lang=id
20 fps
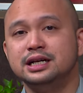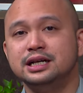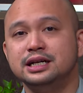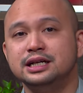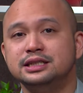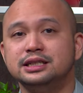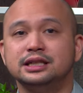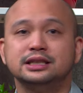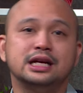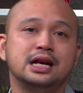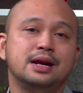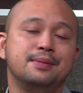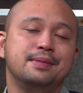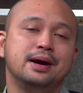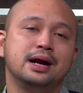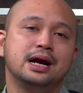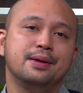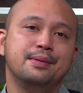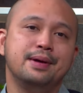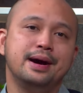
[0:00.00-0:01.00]
serta
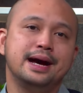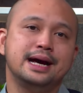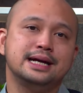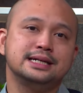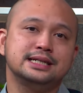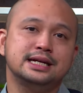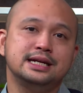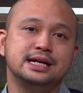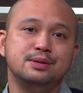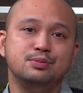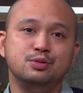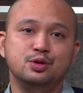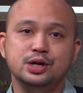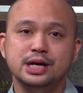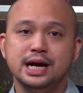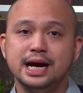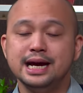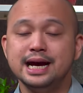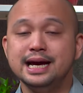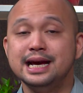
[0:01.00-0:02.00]
lembaga bahasa dan
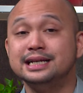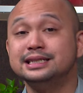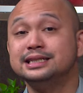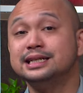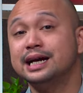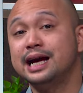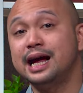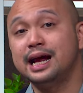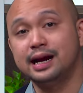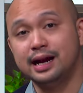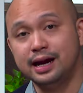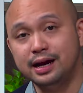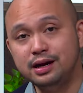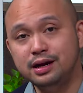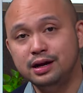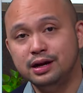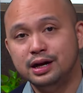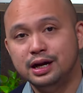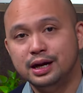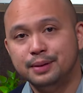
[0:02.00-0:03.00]
budaya yang
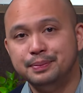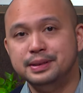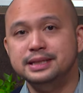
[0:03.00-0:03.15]
sekarang